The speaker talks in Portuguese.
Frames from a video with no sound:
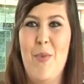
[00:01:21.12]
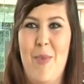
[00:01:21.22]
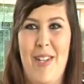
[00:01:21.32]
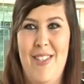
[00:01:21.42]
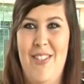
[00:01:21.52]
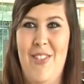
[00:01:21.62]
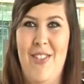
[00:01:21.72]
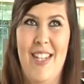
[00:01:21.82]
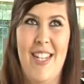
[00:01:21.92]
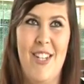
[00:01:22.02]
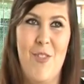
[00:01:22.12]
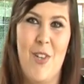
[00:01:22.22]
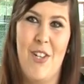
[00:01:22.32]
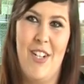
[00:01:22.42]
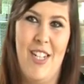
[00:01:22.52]
a um passo, estou a
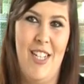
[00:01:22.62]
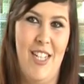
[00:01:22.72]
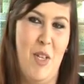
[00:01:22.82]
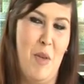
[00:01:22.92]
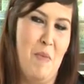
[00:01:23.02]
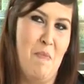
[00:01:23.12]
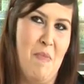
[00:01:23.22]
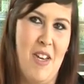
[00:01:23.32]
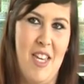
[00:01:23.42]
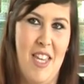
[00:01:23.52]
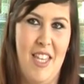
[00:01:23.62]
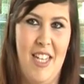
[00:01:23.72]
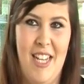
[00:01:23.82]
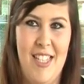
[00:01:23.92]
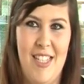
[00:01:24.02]
uma hora e meia de
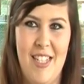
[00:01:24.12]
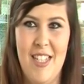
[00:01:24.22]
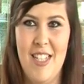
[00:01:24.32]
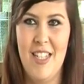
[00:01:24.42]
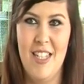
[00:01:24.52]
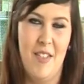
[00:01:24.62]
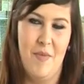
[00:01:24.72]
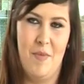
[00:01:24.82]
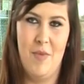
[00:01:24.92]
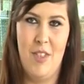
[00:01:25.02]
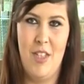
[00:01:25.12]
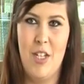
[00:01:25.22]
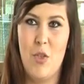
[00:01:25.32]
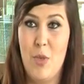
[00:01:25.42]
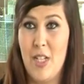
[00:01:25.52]
casa, hum,
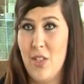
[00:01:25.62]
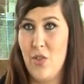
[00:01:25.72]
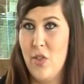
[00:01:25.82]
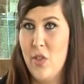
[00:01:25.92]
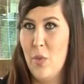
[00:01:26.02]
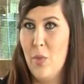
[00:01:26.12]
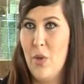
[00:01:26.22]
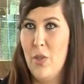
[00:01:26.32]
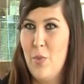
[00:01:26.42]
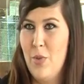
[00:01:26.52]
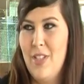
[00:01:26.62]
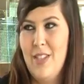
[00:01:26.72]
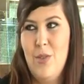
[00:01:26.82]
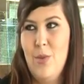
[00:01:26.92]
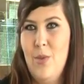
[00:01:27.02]
as comunicações são boas,
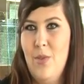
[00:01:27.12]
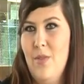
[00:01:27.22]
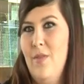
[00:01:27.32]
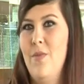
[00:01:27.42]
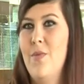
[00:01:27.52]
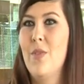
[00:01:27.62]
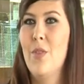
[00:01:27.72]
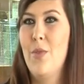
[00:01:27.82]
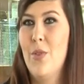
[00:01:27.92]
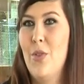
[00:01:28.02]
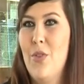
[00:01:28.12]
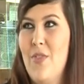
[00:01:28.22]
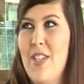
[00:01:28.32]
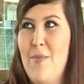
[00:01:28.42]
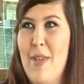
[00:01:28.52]
portanto eu vou todos
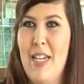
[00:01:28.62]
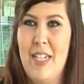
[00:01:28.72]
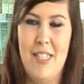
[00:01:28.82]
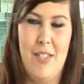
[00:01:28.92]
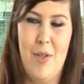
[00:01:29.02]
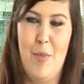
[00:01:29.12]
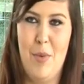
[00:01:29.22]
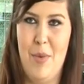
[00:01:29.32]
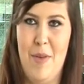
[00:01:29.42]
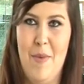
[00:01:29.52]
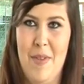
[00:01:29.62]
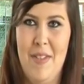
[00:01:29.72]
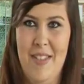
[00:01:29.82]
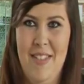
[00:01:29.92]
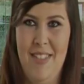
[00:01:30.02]
os fins de semana à casa, não há problema.